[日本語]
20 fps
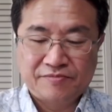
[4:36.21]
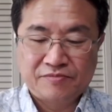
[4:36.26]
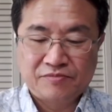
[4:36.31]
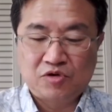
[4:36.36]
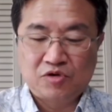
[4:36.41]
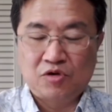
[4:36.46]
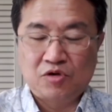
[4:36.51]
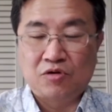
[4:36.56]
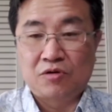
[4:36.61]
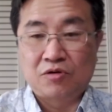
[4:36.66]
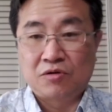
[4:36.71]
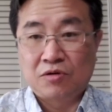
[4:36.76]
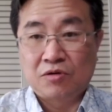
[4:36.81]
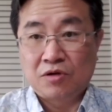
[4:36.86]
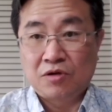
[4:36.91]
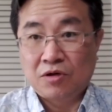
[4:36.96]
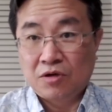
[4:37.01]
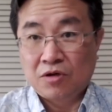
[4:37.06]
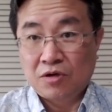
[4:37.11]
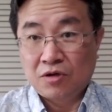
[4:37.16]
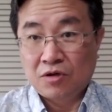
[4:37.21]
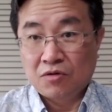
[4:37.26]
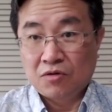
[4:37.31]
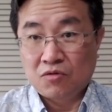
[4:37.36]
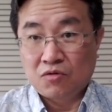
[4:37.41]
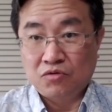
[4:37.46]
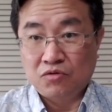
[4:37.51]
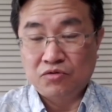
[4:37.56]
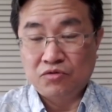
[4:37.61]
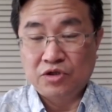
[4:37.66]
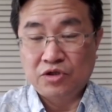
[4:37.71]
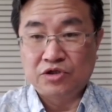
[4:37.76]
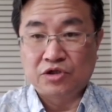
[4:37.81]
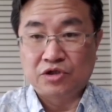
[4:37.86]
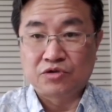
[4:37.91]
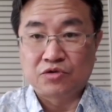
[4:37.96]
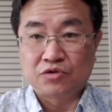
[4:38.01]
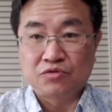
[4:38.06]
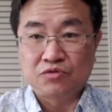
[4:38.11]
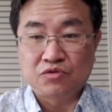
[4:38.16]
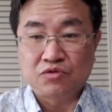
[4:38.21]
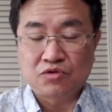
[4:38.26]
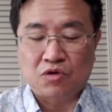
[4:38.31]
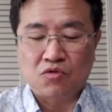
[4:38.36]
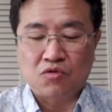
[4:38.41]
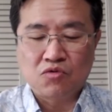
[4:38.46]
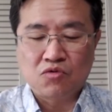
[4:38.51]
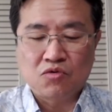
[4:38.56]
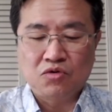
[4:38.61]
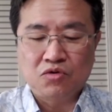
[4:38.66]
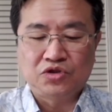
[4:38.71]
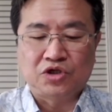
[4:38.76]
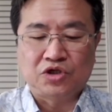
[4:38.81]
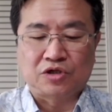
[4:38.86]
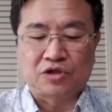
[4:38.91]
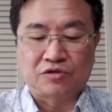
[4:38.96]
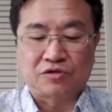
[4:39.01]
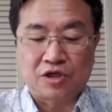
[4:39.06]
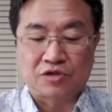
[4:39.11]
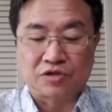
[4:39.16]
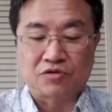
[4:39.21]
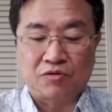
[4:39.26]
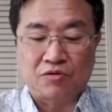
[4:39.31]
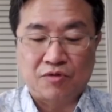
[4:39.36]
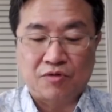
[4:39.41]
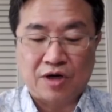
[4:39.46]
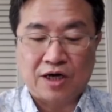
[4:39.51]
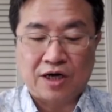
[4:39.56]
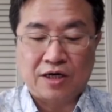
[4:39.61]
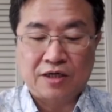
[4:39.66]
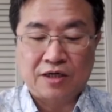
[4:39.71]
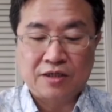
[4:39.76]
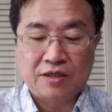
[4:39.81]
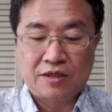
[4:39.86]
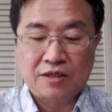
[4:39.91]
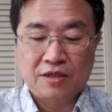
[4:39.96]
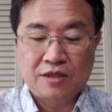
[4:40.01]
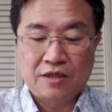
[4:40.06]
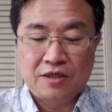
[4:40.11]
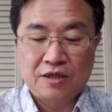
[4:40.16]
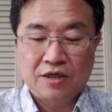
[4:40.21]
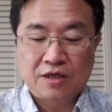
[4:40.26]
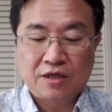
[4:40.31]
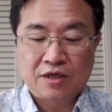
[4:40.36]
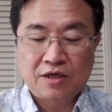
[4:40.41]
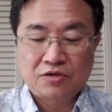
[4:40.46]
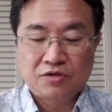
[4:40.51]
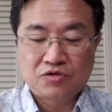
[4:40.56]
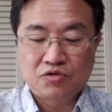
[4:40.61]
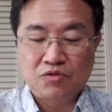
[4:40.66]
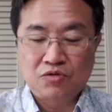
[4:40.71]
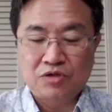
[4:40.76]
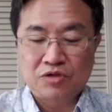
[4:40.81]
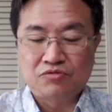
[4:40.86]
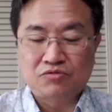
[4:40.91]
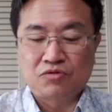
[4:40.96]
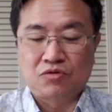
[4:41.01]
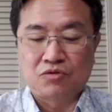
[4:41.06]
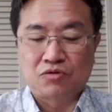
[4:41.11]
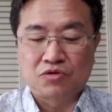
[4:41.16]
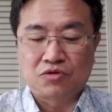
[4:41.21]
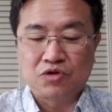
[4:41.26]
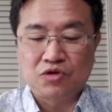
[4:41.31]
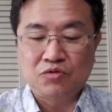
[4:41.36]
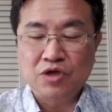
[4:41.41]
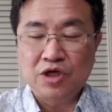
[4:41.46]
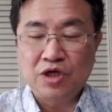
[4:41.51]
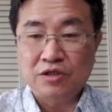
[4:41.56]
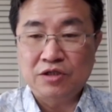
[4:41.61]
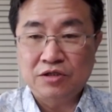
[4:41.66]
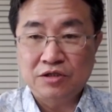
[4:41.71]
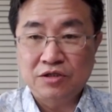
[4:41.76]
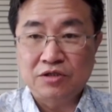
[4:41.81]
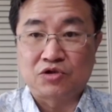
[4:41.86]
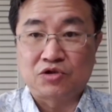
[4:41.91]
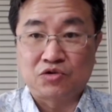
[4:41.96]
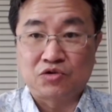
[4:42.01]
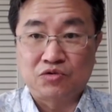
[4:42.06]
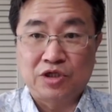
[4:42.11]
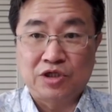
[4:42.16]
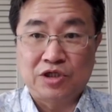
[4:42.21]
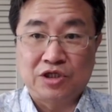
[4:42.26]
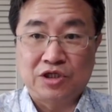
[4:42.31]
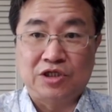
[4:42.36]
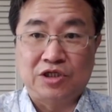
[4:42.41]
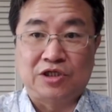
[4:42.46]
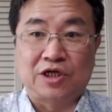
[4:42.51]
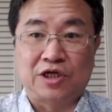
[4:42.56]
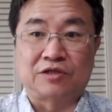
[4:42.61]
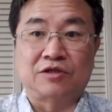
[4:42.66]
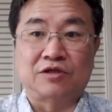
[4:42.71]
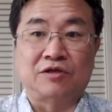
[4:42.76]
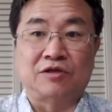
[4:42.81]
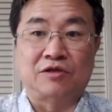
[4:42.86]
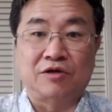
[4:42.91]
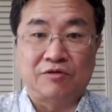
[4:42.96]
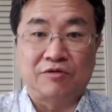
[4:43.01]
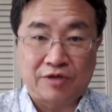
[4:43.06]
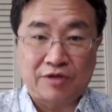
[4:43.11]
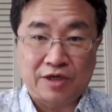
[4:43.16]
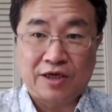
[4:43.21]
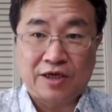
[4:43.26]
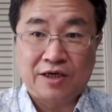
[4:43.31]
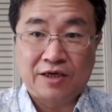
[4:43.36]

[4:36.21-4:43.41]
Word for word: で、このお姉ちゃん、その時は怒っちゃって、それは。うん、その後去年、衆議院議員になってんだよね。